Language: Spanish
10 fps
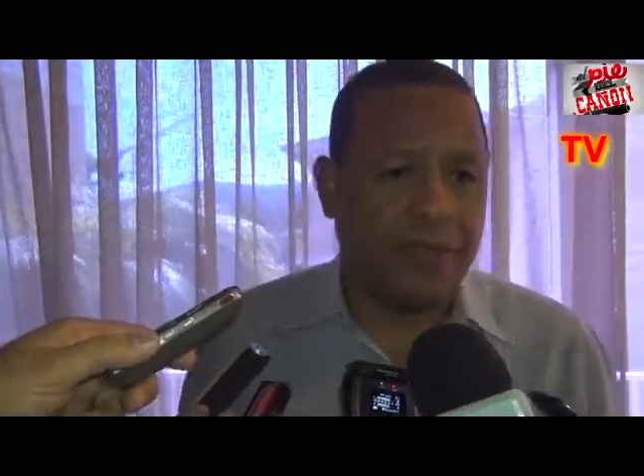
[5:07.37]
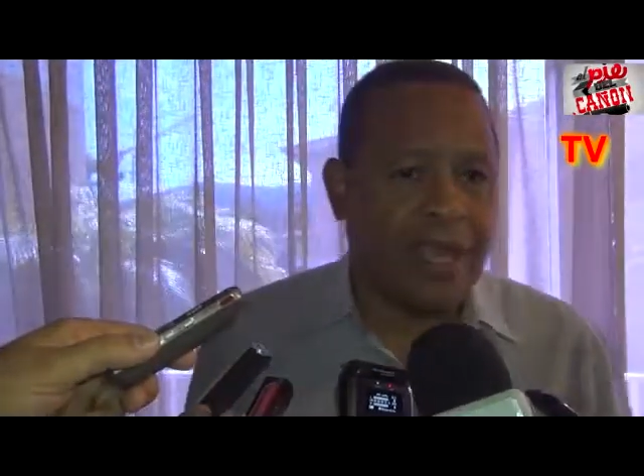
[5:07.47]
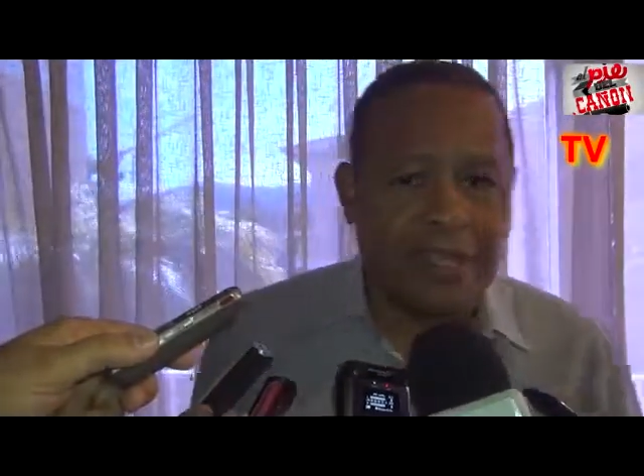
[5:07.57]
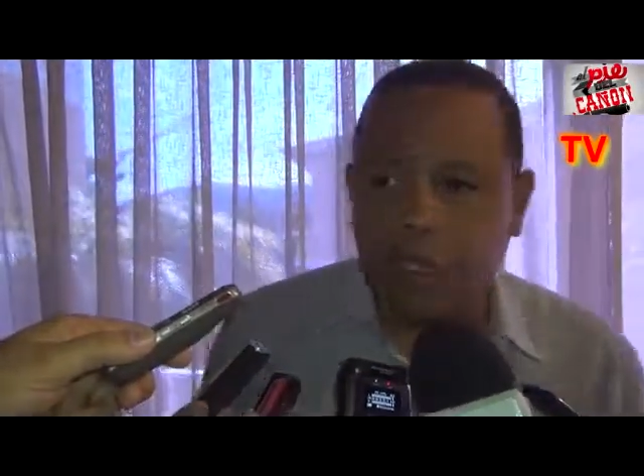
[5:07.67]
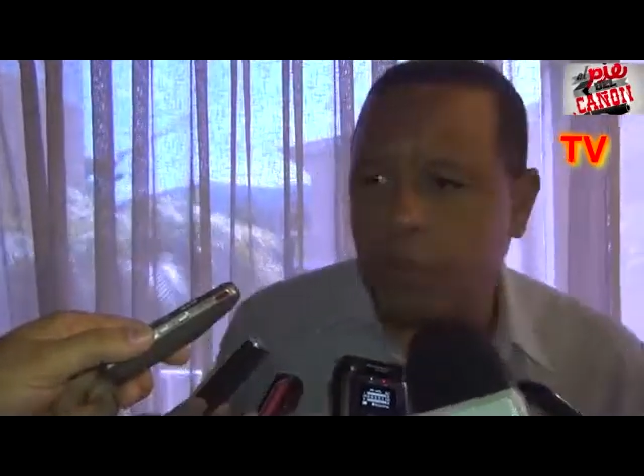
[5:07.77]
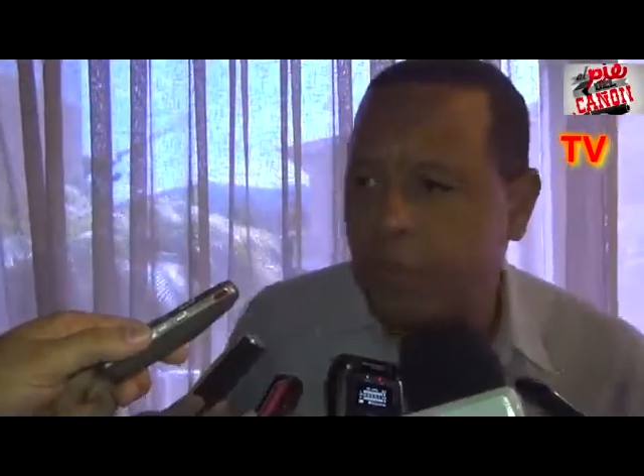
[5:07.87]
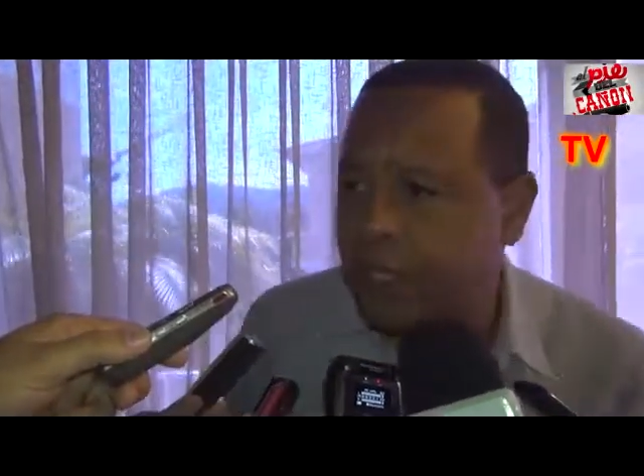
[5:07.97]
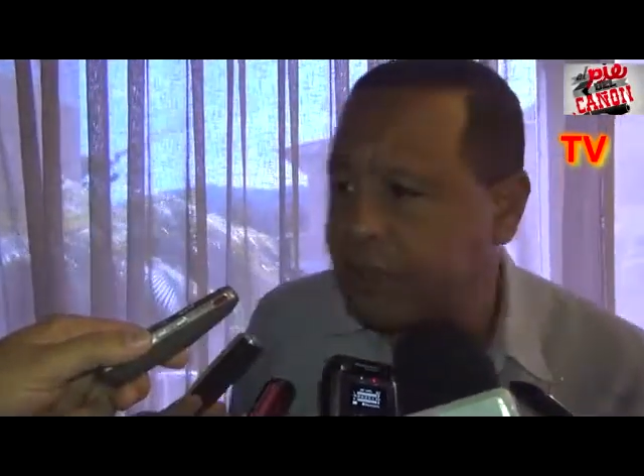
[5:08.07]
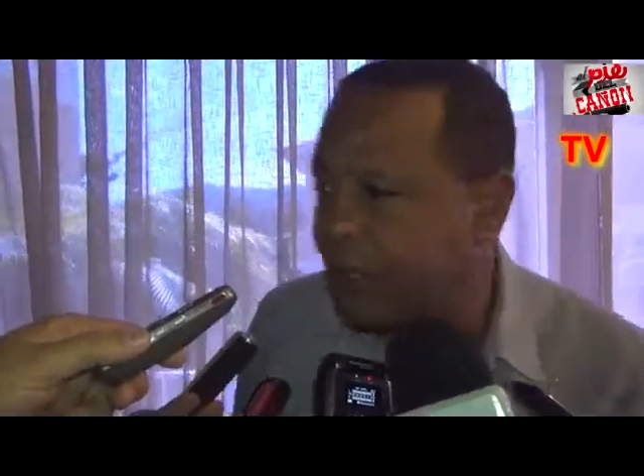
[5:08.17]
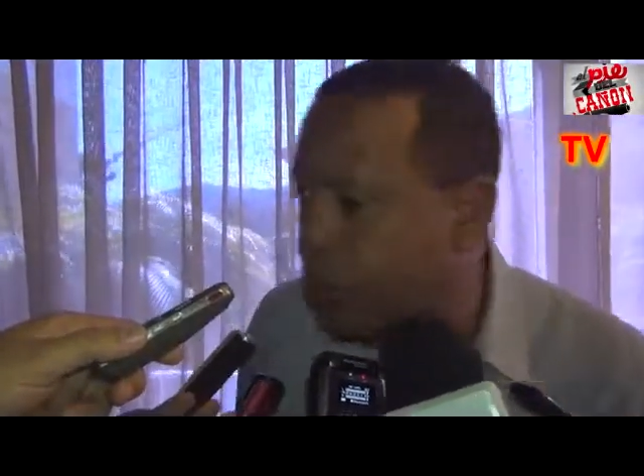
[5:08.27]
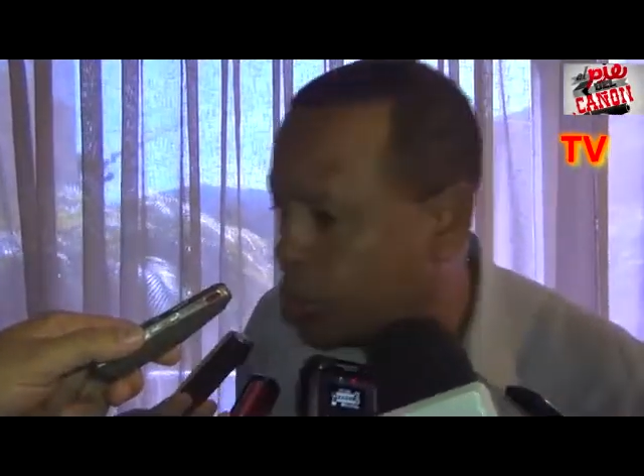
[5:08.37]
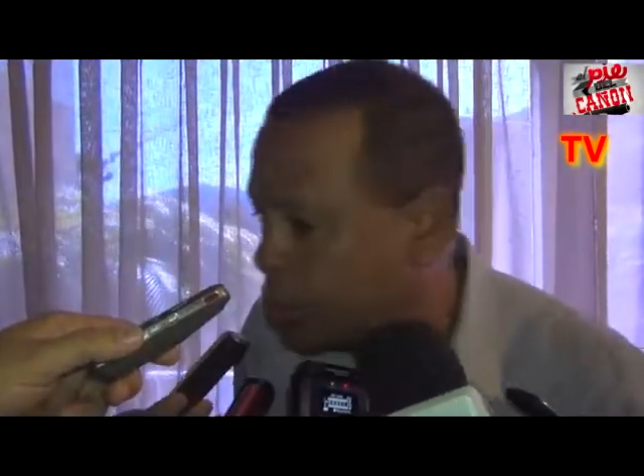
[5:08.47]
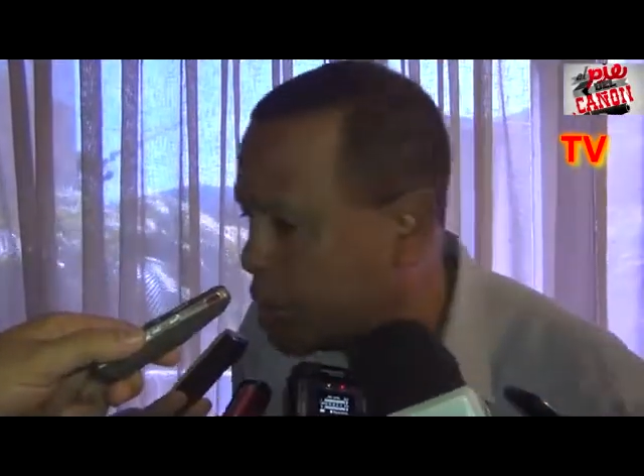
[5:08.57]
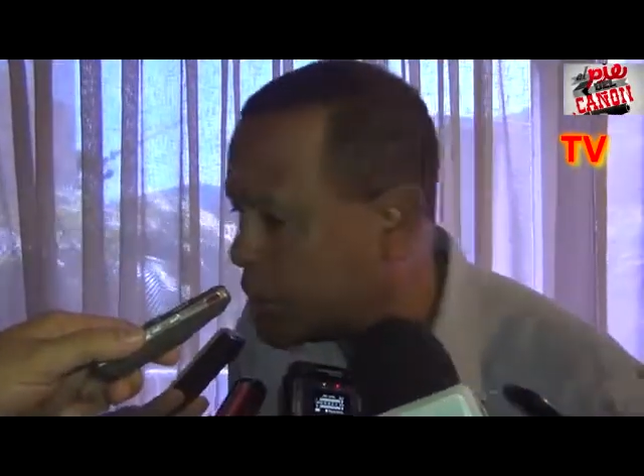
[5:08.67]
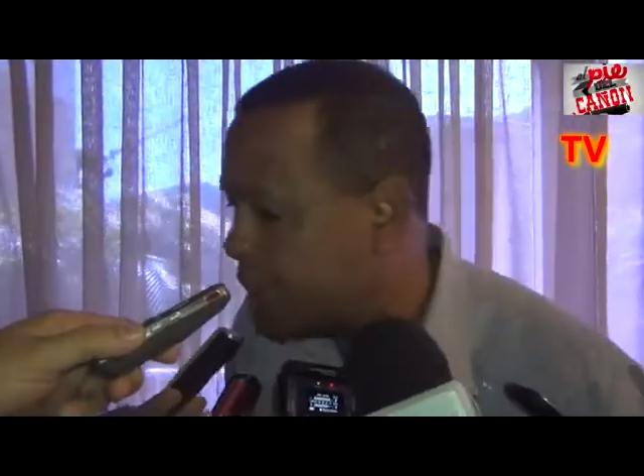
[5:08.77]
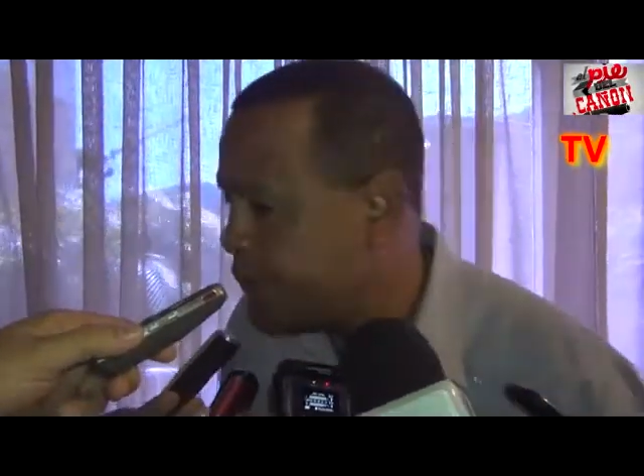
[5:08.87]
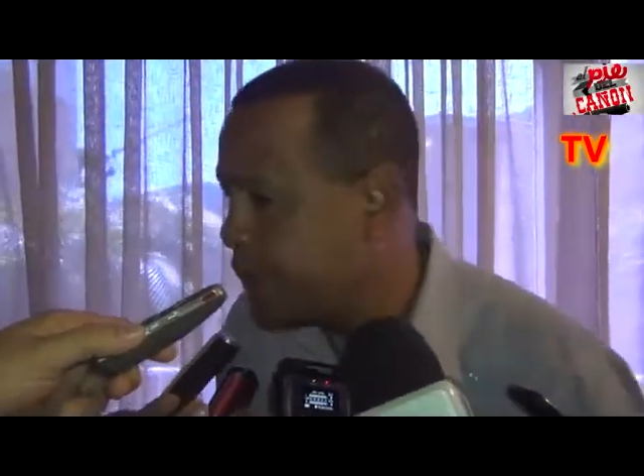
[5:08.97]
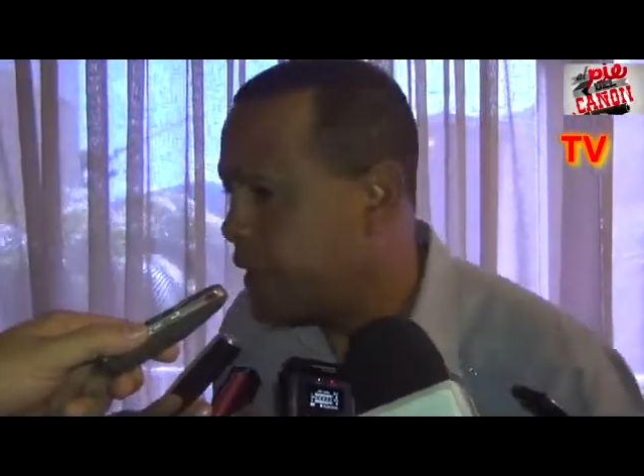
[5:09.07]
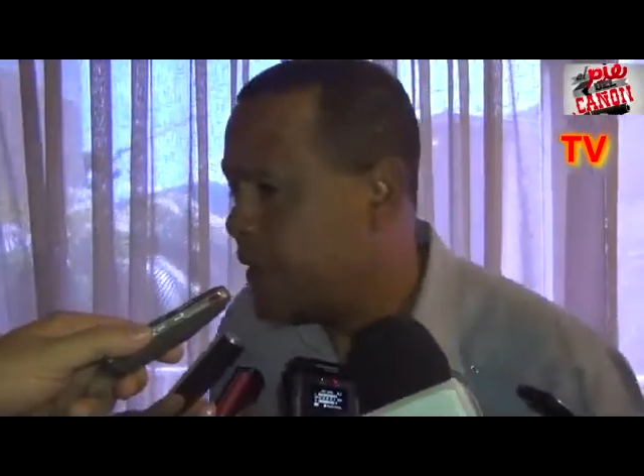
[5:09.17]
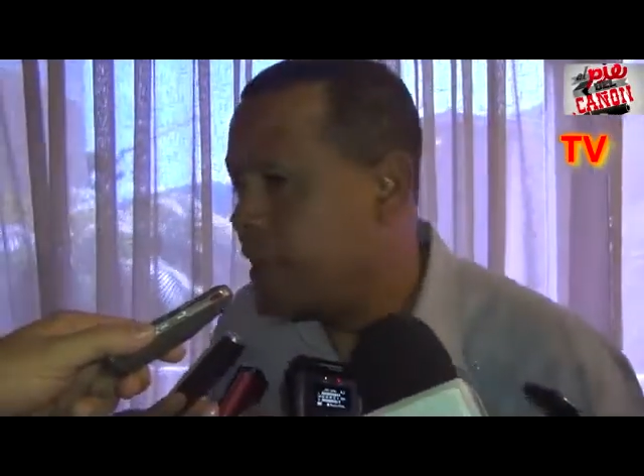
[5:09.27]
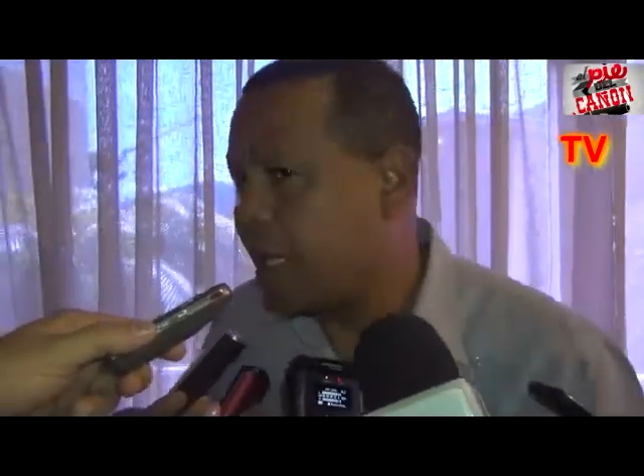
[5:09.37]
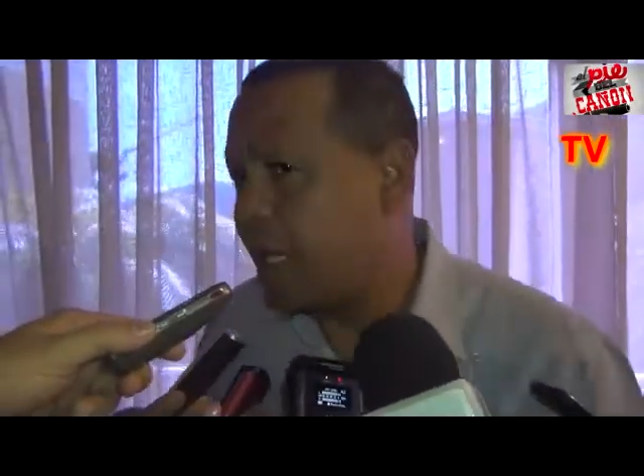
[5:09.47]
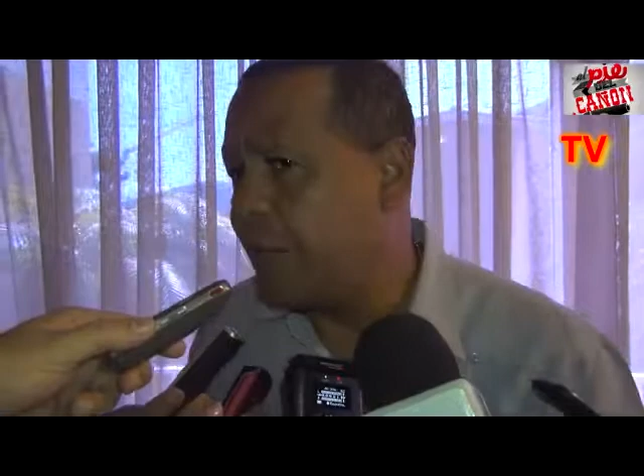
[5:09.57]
Y así como ese, otros que